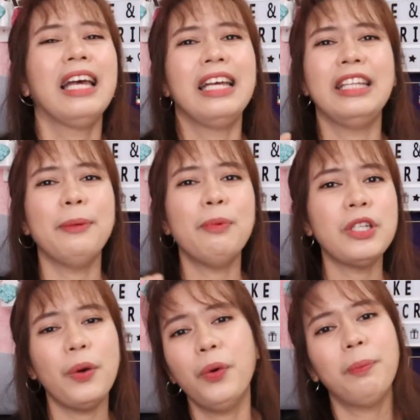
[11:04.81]
Hindi po
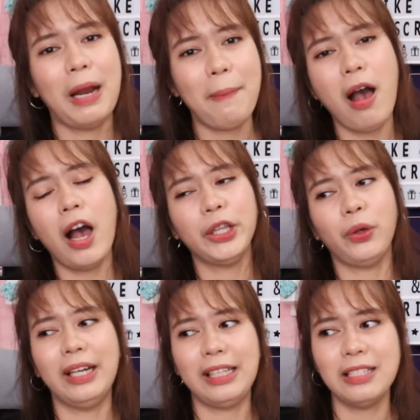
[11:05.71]
siya uubra mga ka
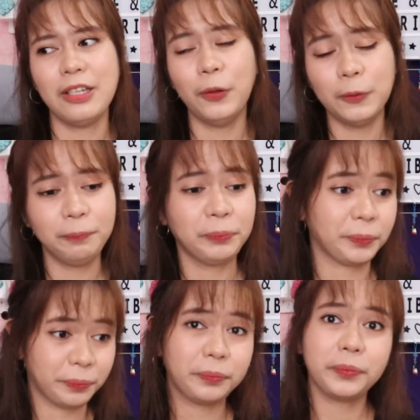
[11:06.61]
kaatukad kasi kung
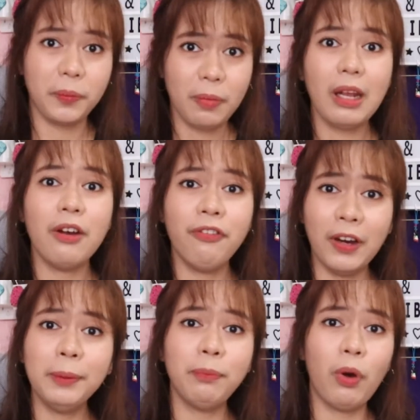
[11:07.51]

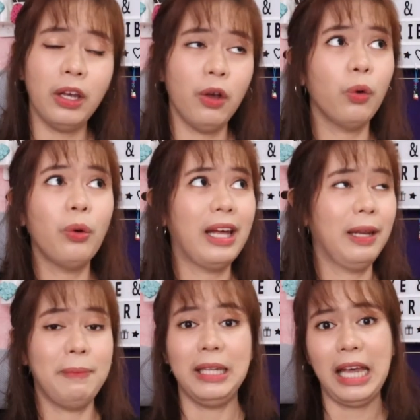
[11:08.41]
fan po kayo, kung nga
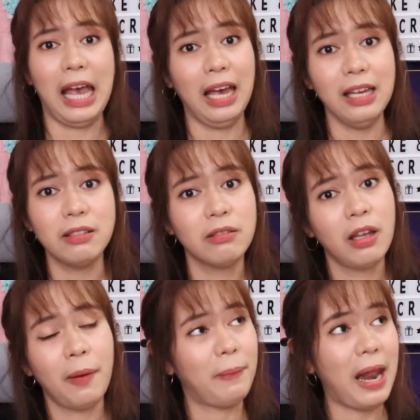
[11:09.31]
BTS,
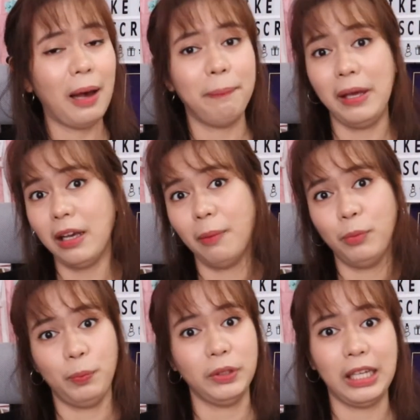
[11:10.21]
Blackpink ang
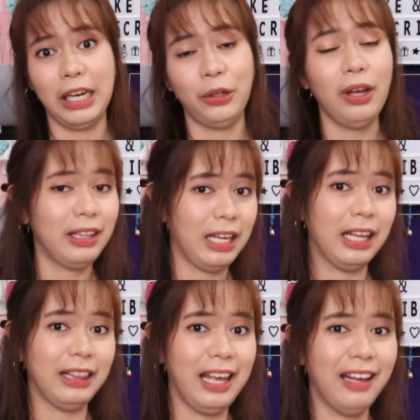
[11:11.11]
pupunta rito and
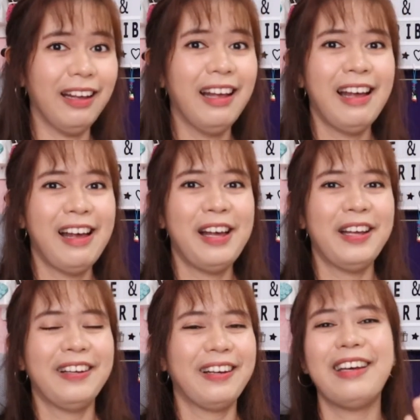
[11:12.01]
ticketing,
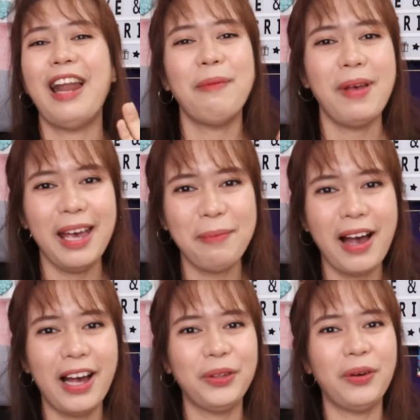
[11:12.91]
grabe mga ka
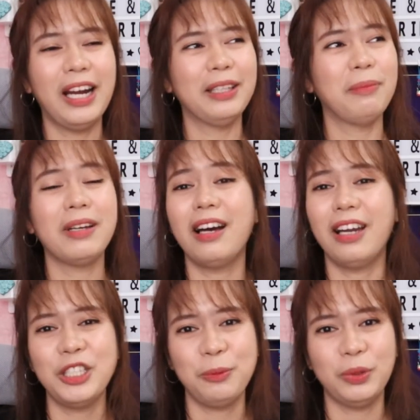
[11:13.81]
kaatukad,
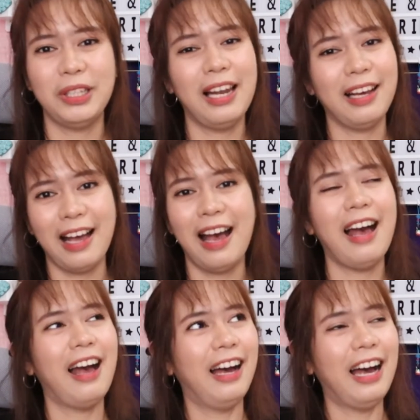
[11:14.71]
magka-crush po talaga
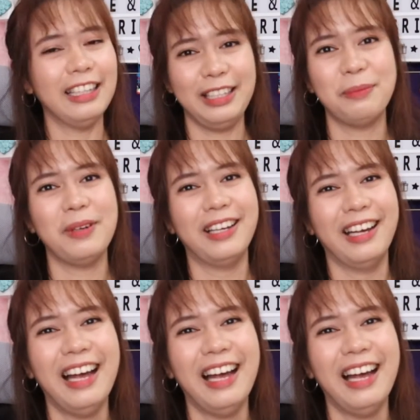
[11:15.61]
ang ating mga